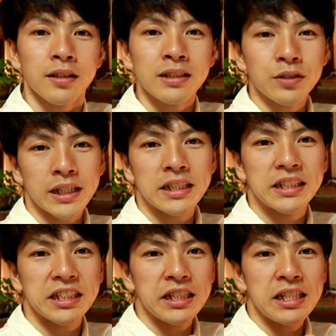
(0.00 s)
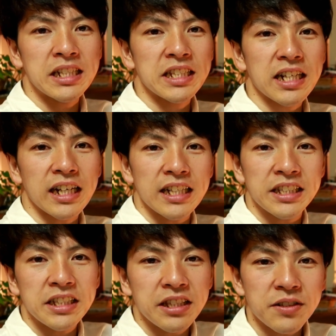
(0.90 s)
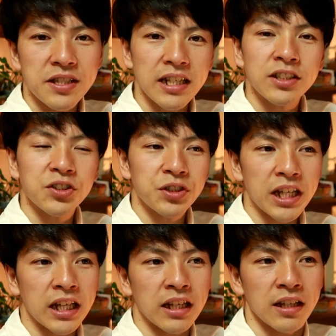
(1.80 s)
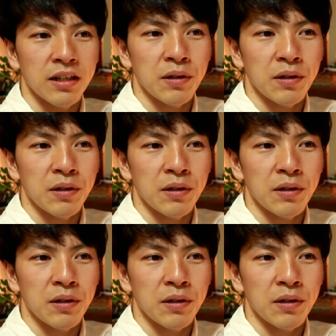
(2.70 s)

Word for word: なので人力車が走ってる最中に、